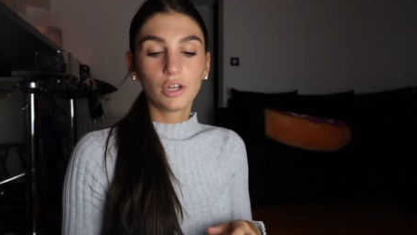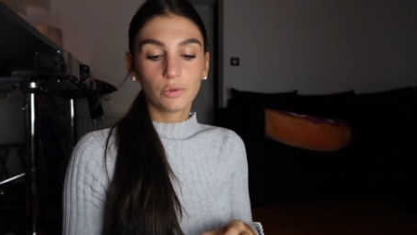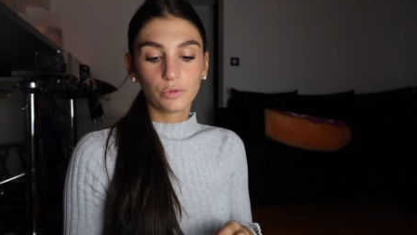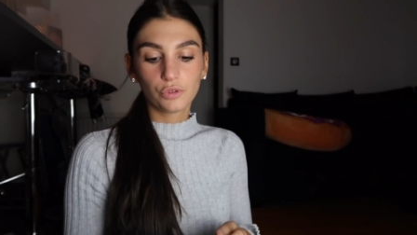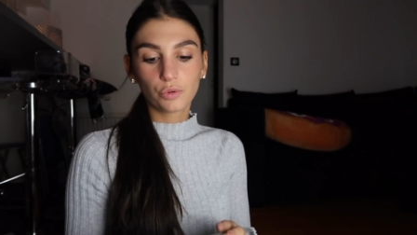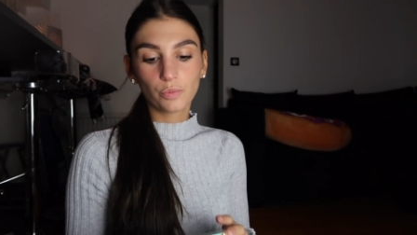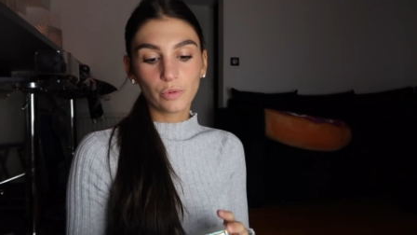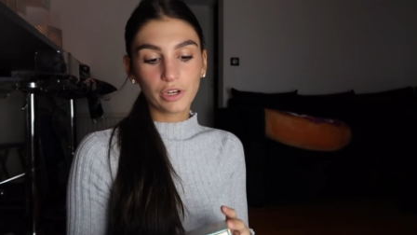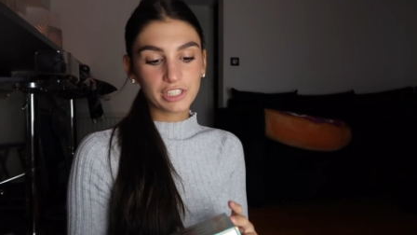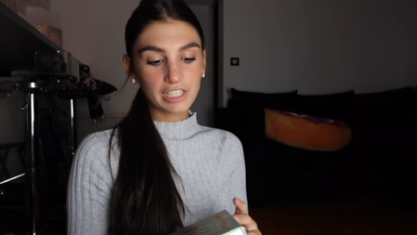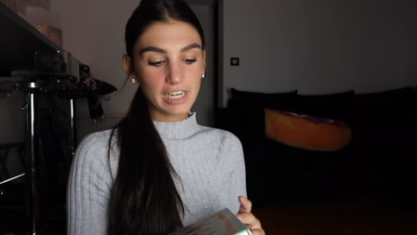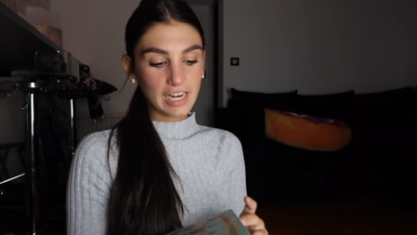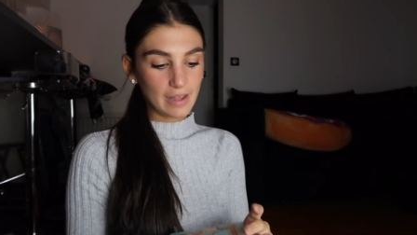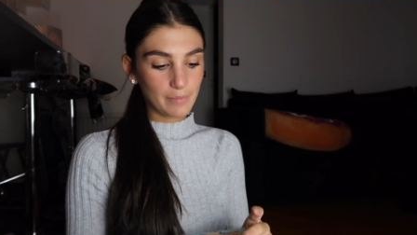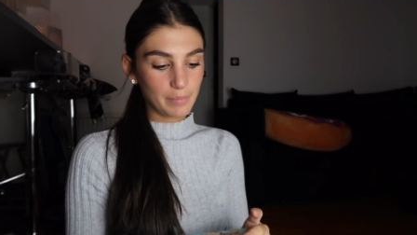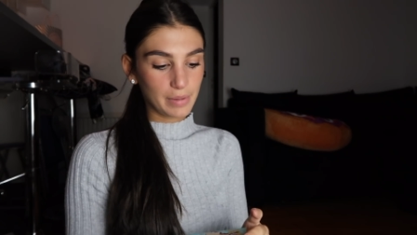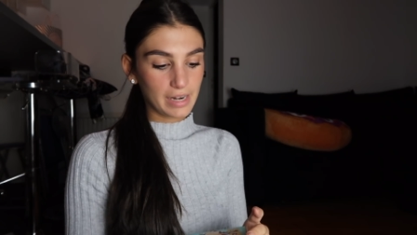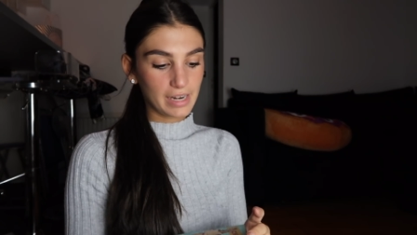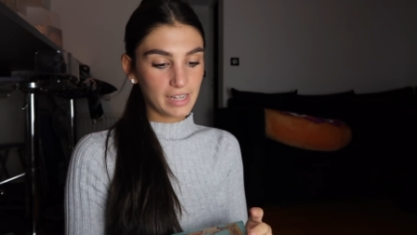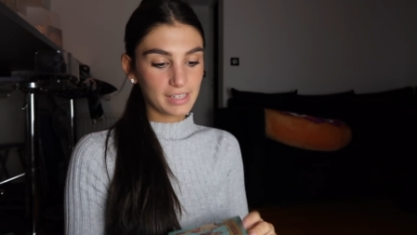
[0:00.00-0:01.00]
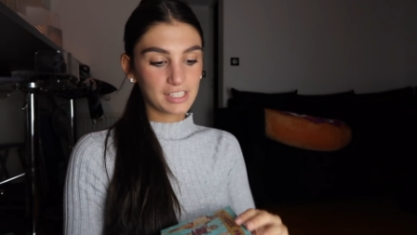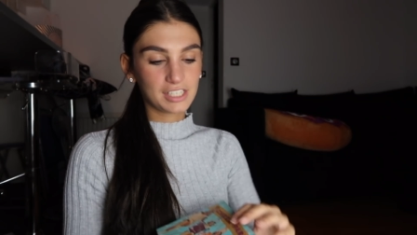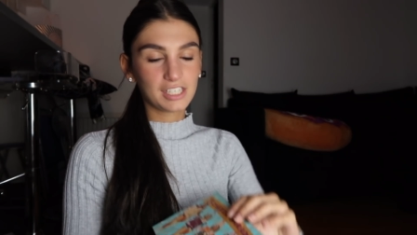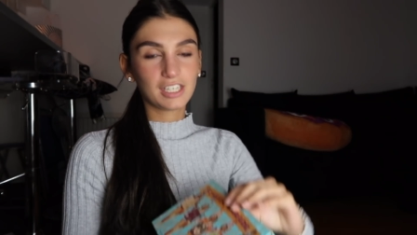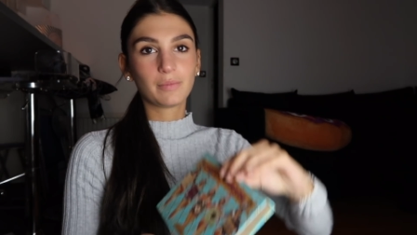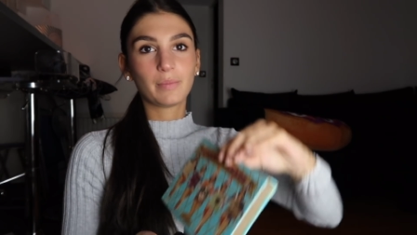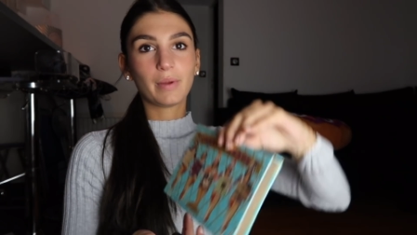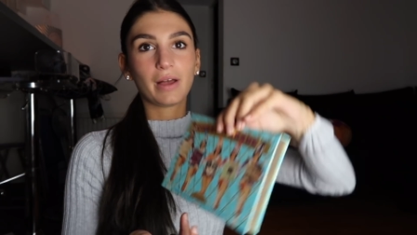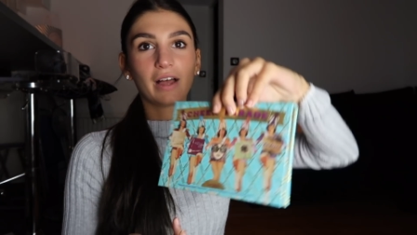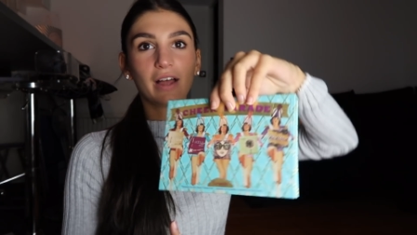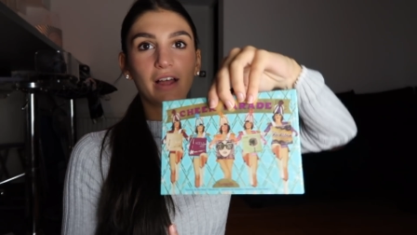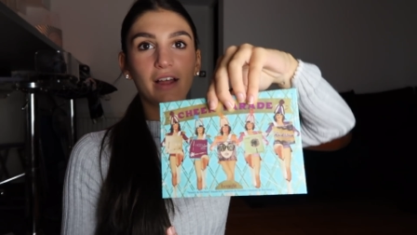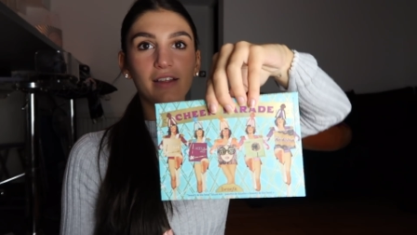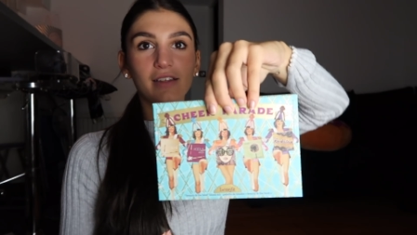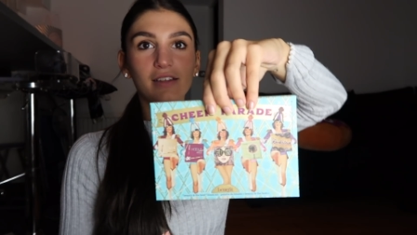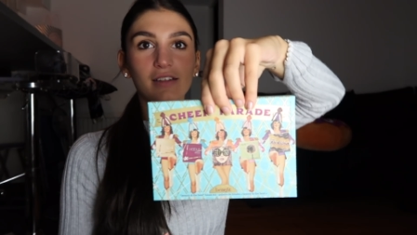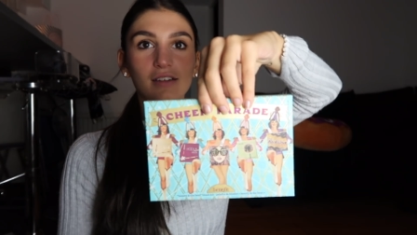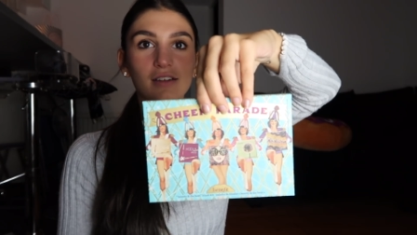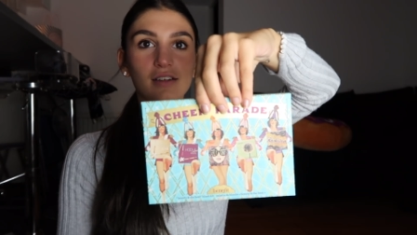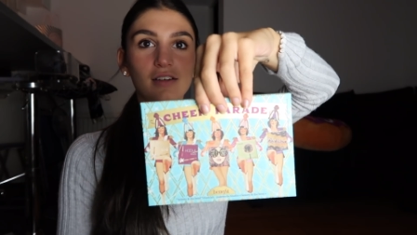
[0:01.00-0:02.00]
Donc moi, j'ai la palette Cheap
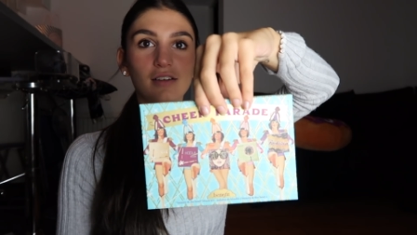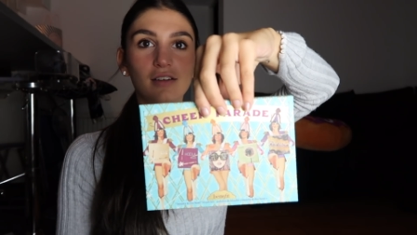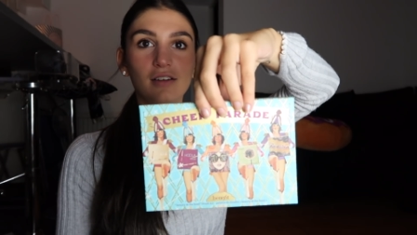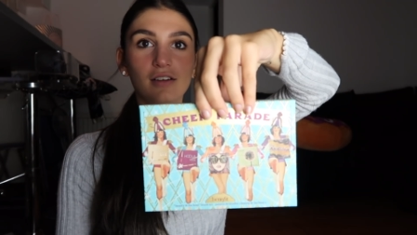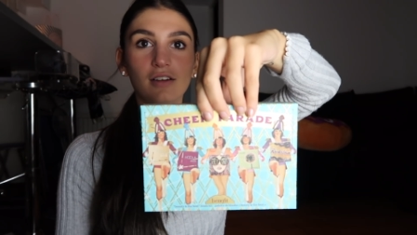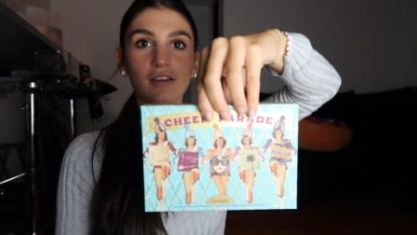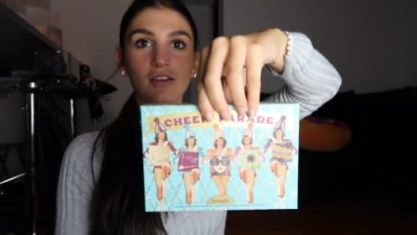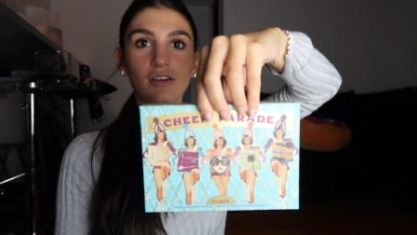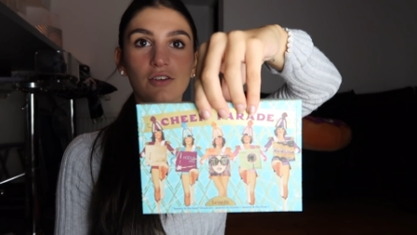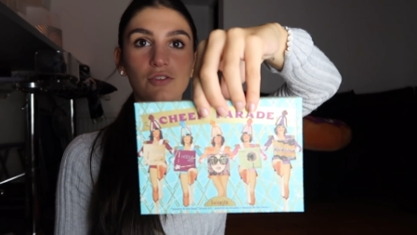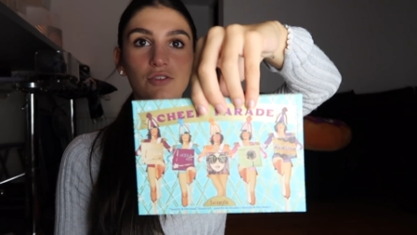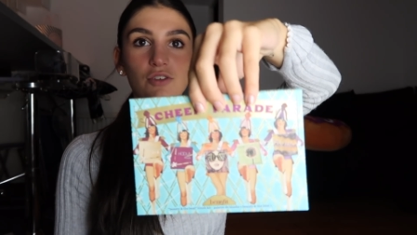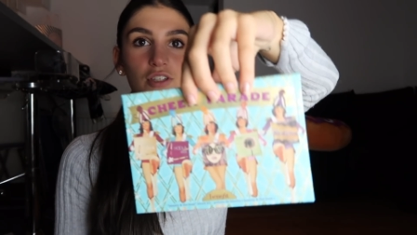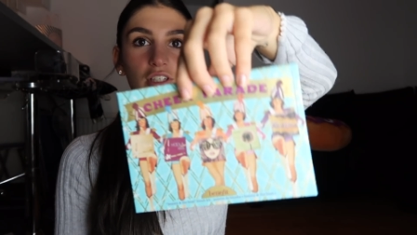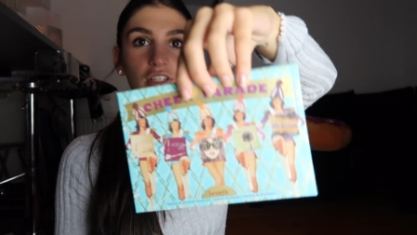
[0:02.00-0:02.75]
Parade de